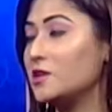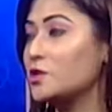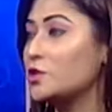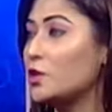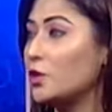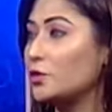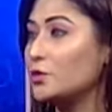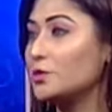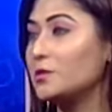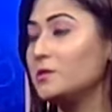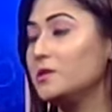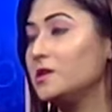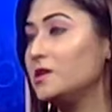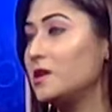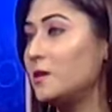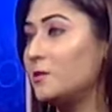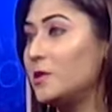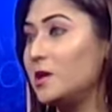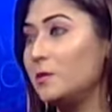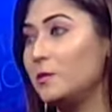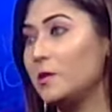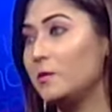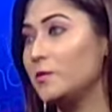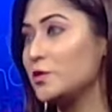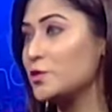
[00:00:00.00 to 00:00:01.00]
সতেরো দিন
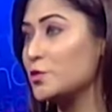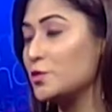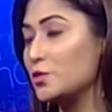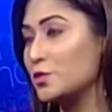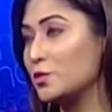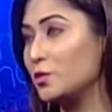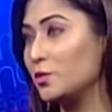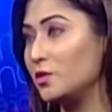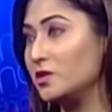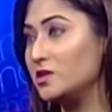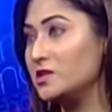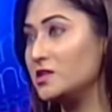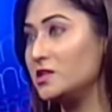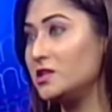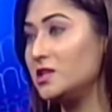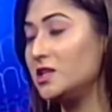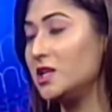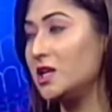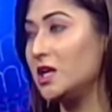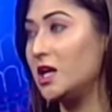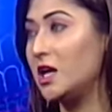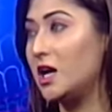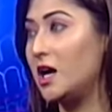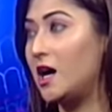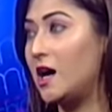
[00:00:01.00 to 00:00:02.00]
আমরা এভাবে শ্যুট করেছি
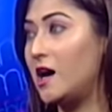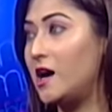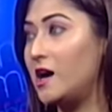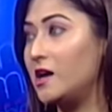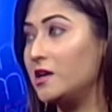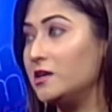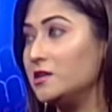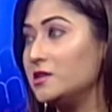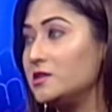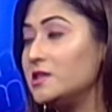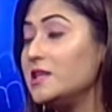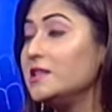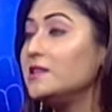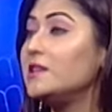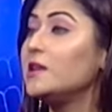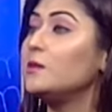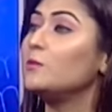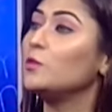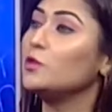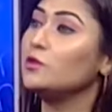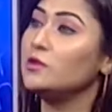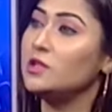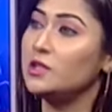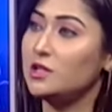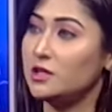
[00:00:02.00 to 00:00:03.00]
আর শীতের
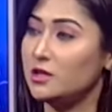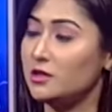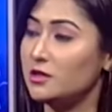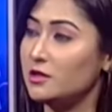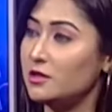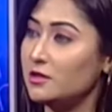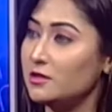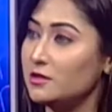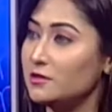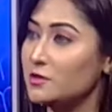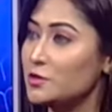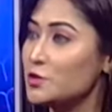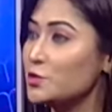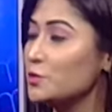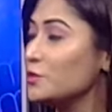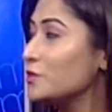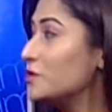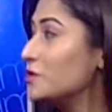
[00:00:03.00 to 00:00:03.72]
মধ্যে uh,